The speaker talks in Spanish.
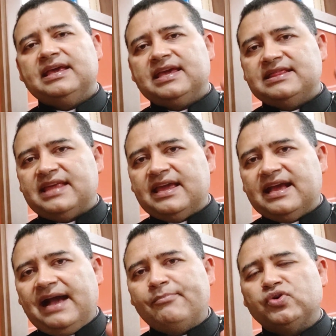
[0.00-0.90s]
que
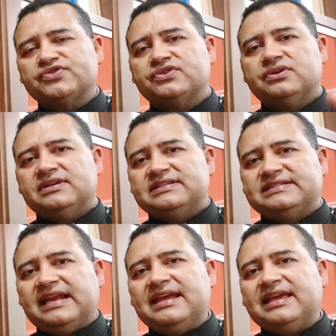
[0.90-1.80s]
tengamos
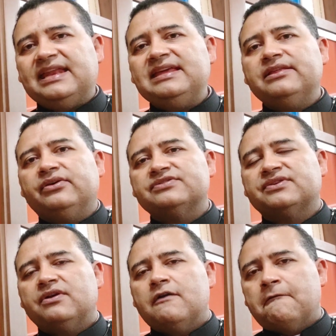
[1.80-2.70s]
seres
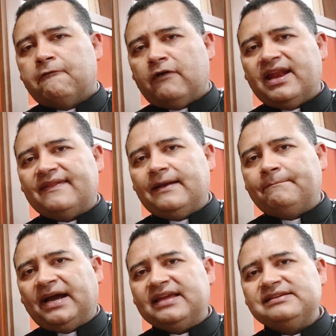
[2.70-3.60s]
queridos fuera del
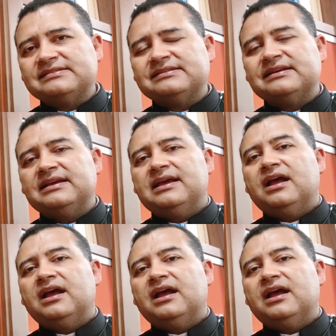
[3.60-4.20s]
país,